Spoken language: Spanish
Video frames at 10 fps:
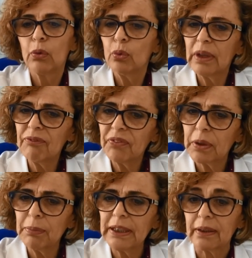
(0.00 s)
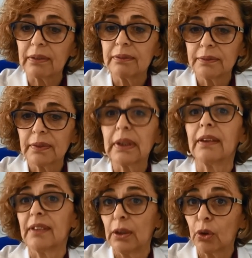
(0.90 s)
Una enfermera
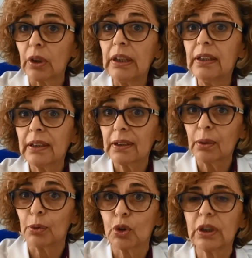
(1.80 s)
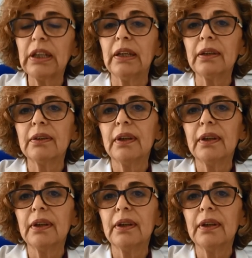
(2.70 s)
que siendo clínica, como yo quería,